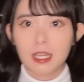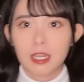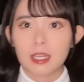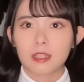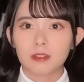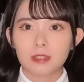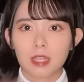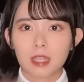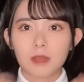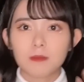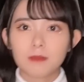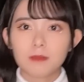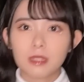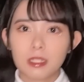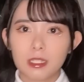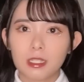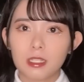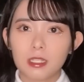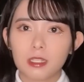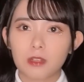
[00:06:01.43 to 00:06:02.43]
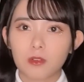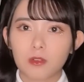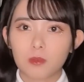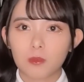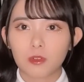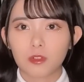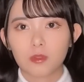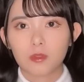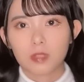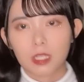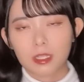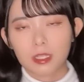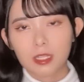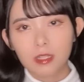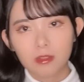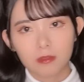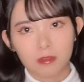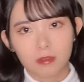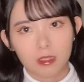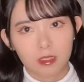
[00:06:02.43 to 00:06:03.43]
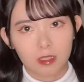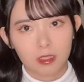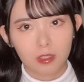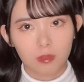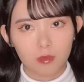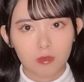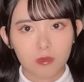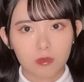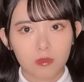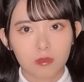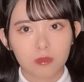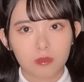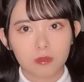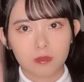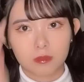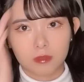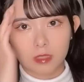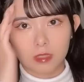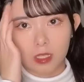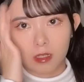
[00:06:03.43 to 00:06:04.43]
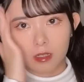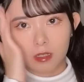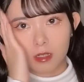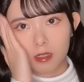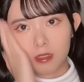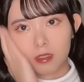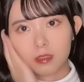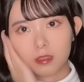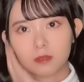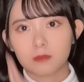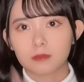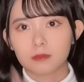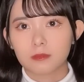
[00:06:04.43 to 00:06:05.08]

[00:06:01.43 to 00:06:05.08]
えるたんびに、こう目標立てるんだけど、なんか、